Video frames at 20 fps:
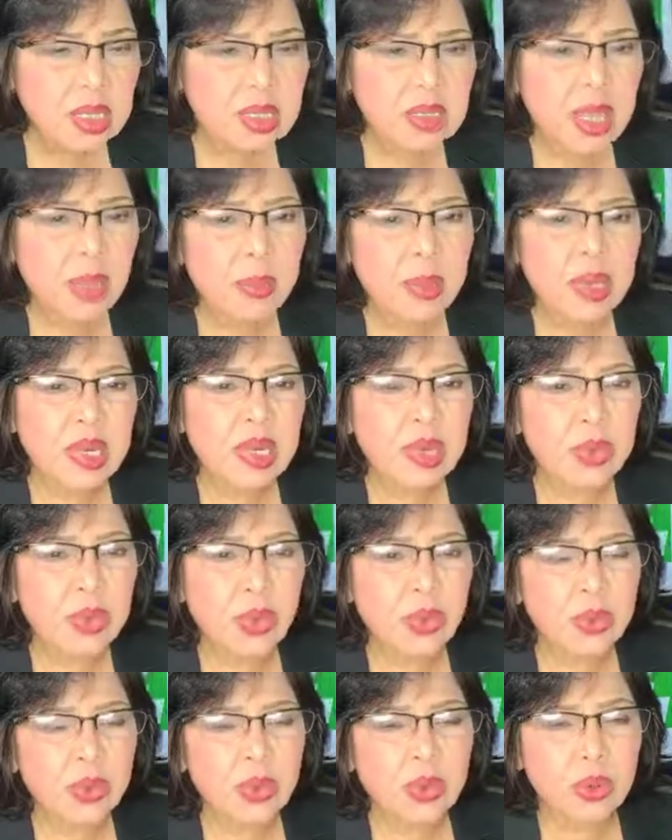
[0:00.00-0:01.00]
Sabi ng
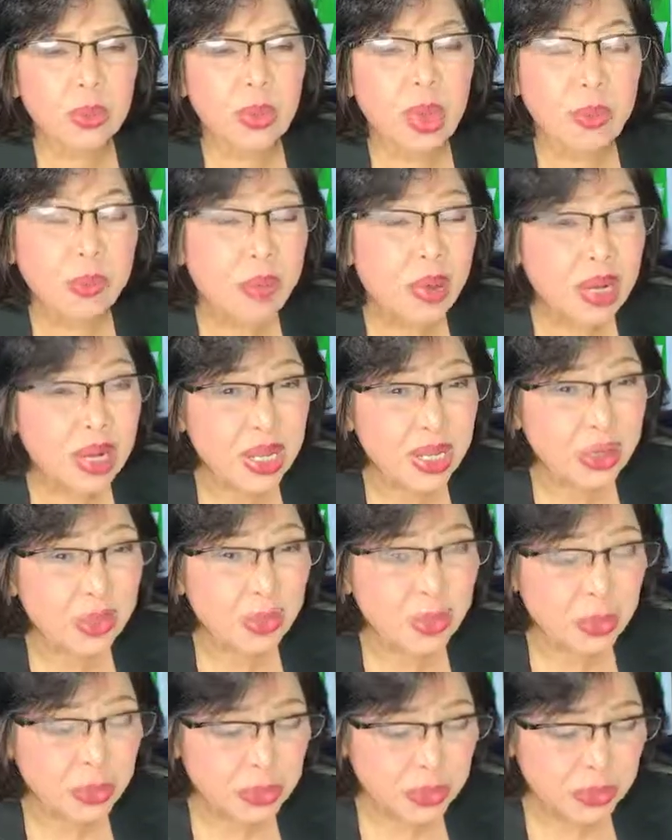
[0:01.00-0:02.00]
doktor, may bara
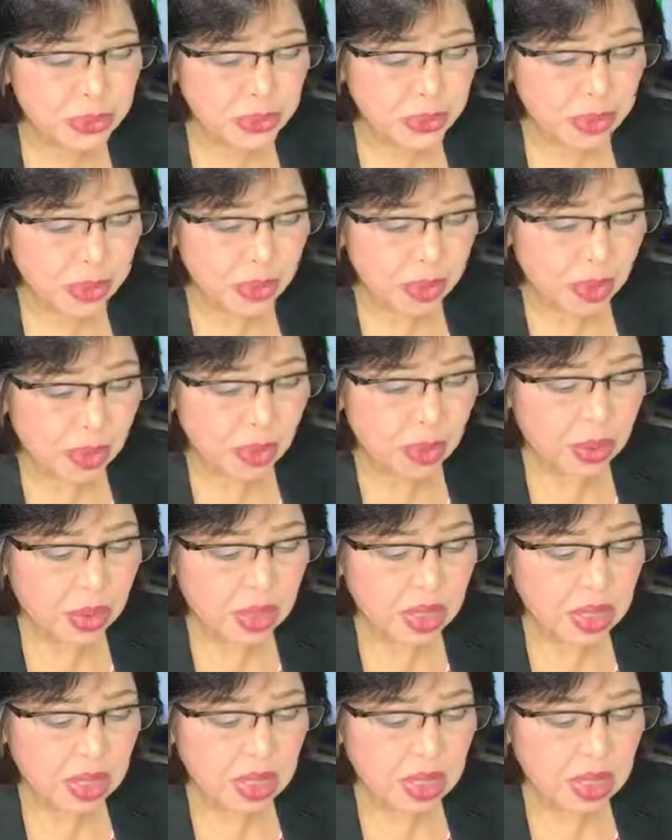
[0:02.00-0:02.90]
yung puso mo.